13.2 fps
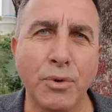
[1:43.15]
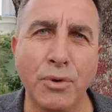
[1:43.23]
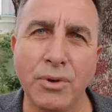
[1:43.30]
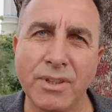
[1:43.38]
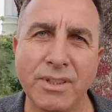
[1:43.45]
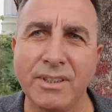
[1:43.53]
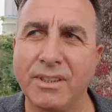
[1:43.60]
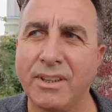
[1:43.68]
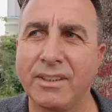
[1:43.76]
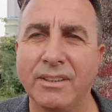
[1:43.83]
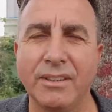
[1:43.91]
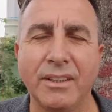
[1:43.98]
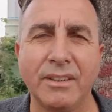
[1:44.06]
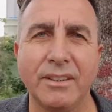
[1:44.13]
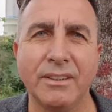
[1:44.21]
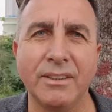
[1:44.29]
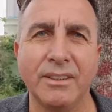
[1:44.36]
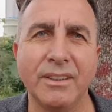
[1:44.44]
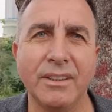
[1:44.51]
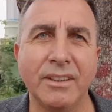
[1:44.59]
Künyesini taktılar.
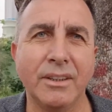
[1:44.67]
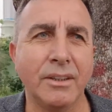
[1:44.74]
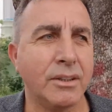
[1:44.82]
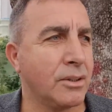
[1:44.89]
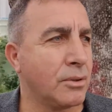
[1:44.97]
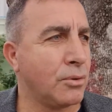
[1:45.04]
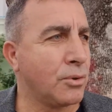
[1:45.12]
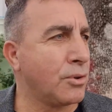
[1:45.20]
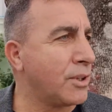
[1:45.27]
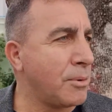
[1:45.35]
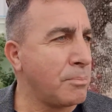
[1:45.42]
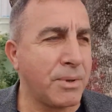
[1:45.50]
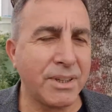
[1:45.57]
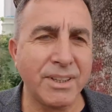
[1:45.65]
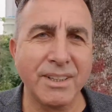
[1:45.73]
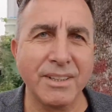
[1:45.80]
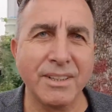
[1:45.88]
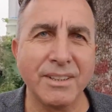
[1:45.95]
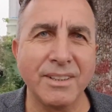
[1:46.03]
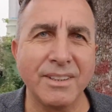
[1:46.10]
Evet. O günden
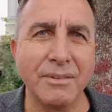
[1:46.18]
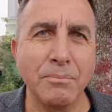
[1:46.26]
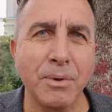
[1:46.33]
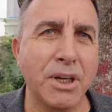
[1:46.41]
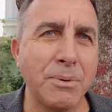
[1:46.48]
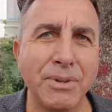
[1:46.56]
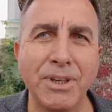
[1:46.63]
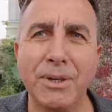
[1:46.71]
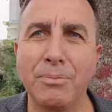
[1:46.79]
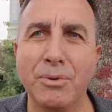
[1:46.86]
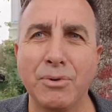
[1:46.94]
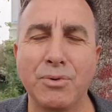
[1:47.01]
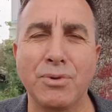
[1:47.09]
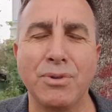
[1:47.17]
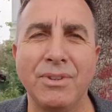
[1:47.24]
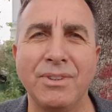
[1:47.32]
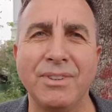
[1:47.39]
beri bakımını yapıyoruz.